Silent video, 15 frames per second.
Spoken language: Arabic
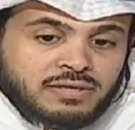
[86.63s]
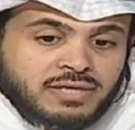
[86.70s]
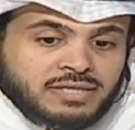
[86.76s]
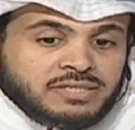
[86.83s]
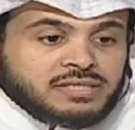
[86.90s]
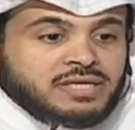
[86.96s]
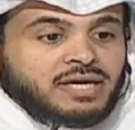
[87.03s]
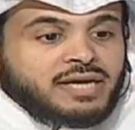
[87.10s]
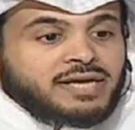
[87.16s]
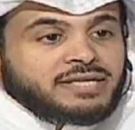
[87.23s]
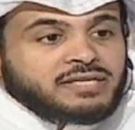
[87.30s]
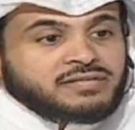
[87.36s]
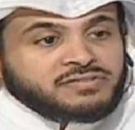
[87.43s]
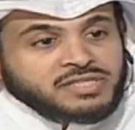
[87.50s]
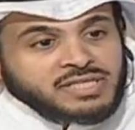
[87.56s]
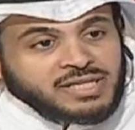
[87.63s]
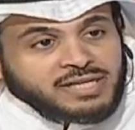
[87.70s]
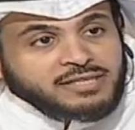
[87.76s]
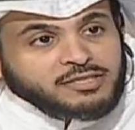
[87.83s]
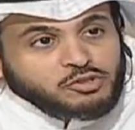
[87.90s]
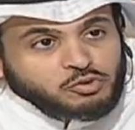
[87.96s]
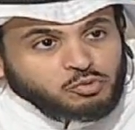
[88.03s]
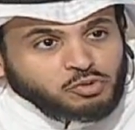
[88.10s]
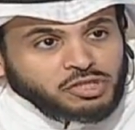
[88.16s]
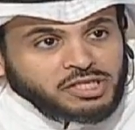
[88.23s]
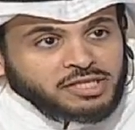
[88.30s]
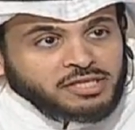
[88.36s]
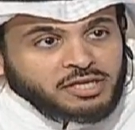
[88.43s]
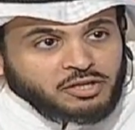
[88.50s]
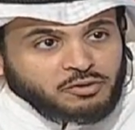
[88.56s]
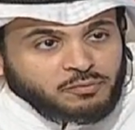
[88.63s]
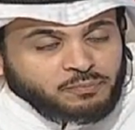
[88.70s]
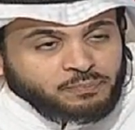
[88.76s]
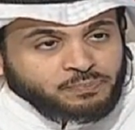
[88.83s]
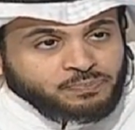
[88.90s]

الصحه النفسيه لدى السعوديين اليوم